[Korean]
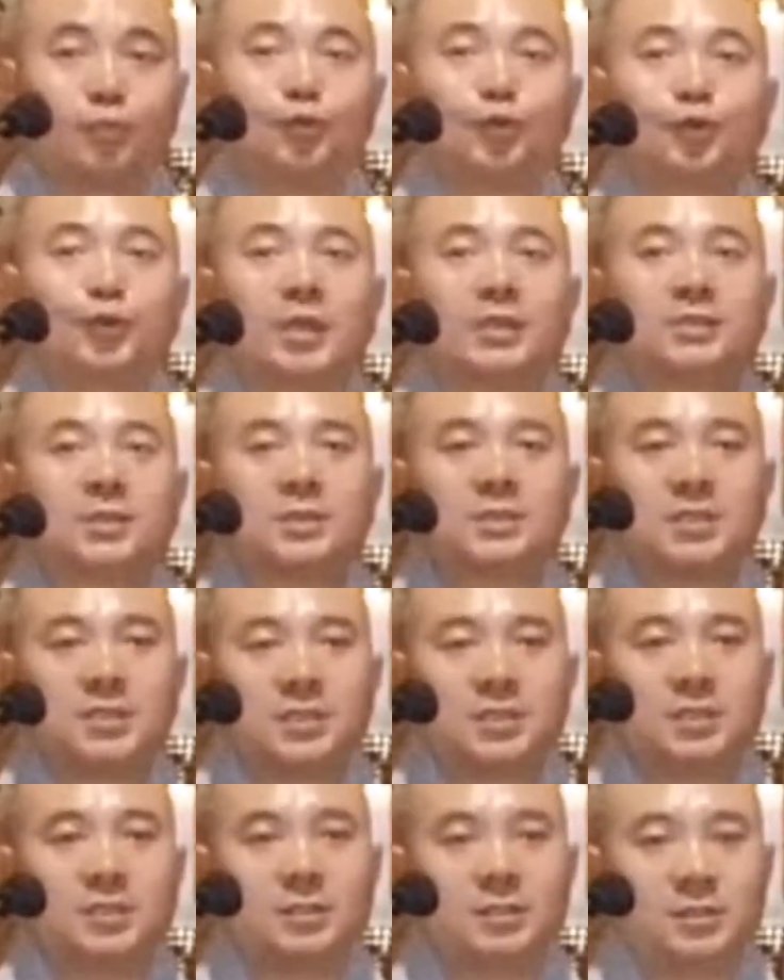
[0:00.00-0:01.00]
불교에서
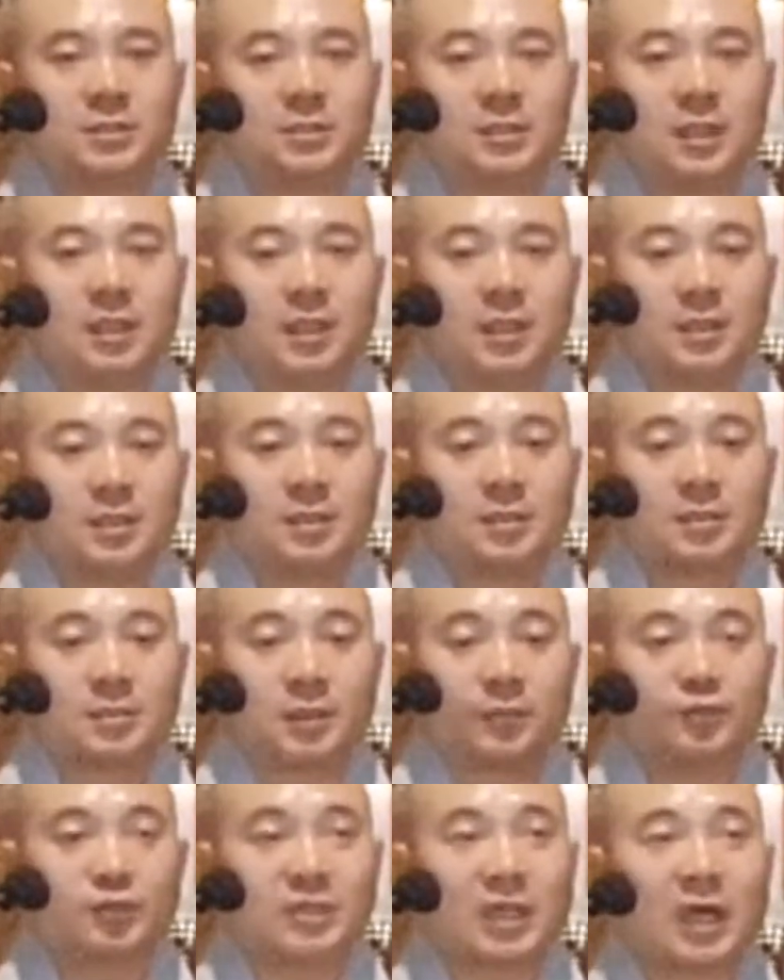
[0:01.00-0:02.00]
신들은
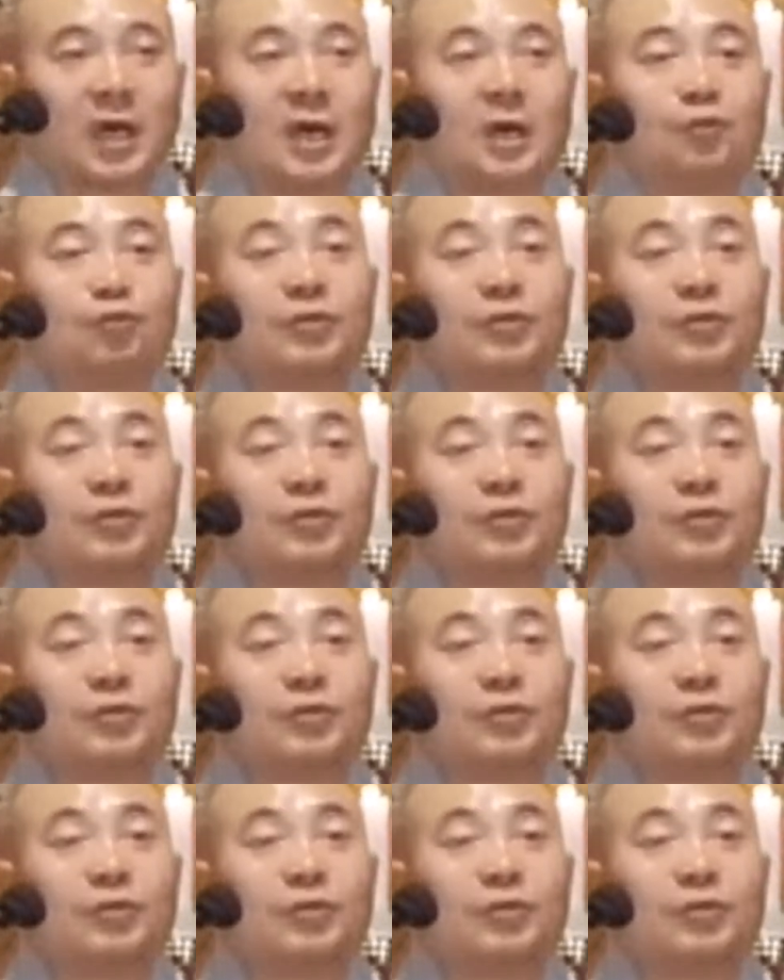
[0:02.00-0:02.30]
전부 다